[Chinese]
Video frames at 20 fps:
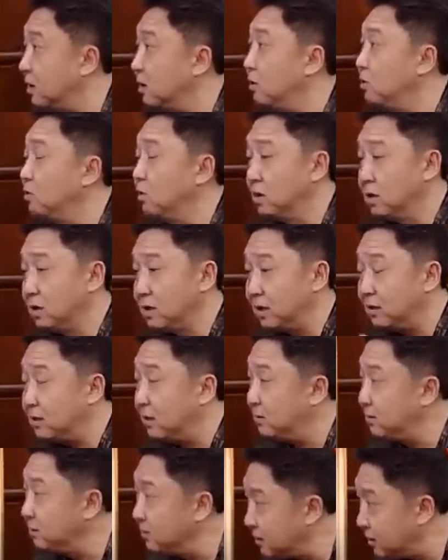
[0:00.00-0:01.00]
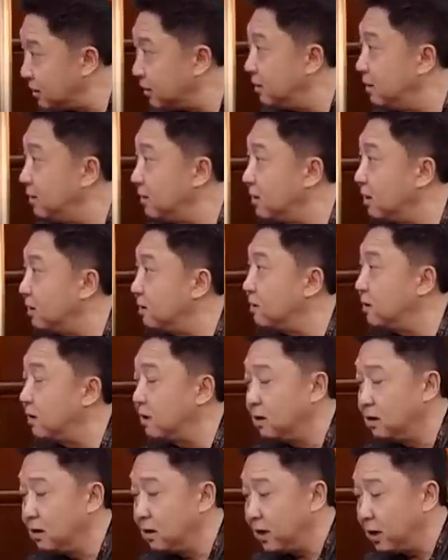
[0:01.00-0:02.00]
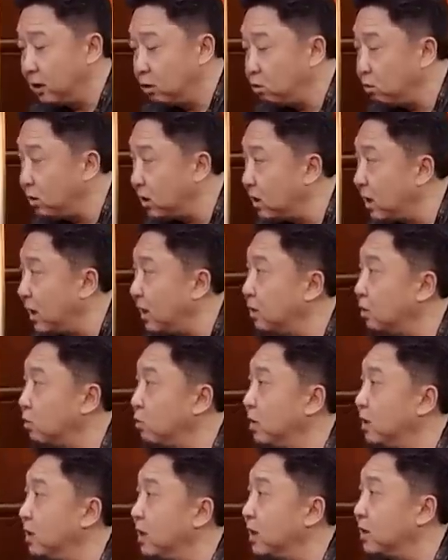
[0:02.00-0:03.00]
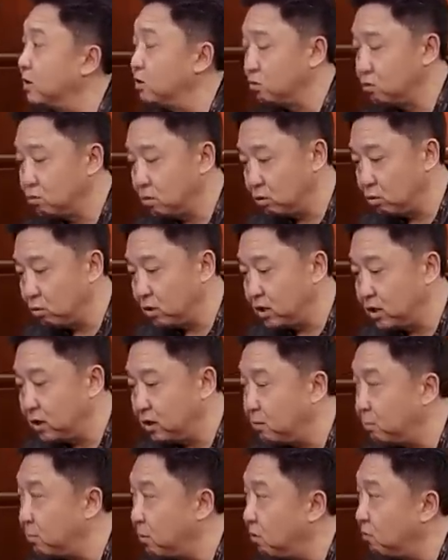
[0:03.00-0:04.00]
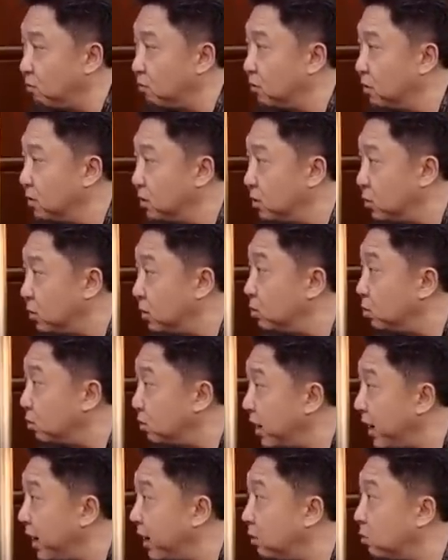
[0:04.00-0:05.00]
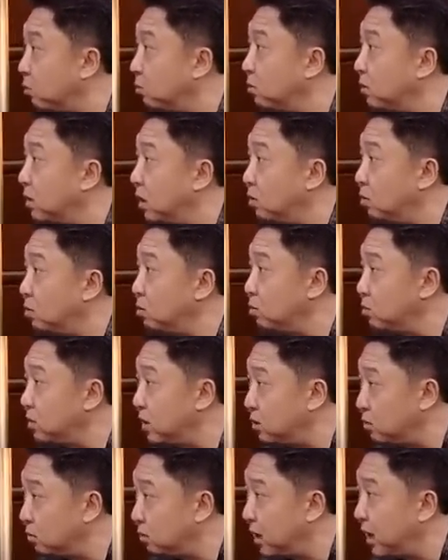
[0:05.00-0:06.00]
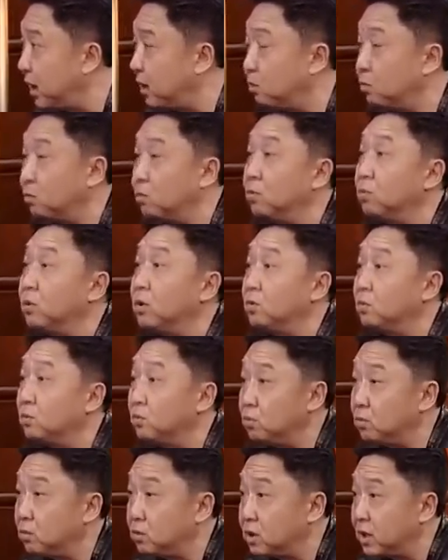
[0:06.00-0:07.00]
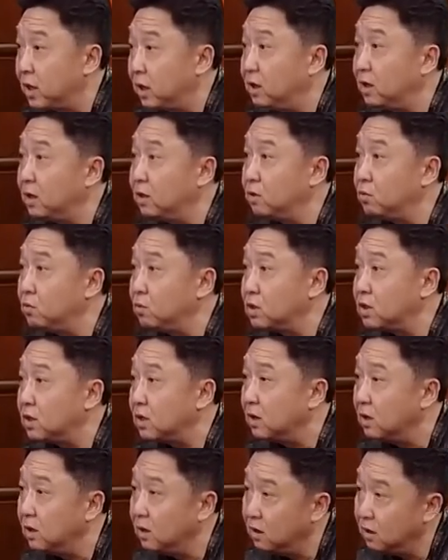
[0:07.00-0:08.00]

上，或者站在自己的立场上，来对他的观点，就是说对这个包袱有一种态度，然后用这种态度，用一种强烈的语气，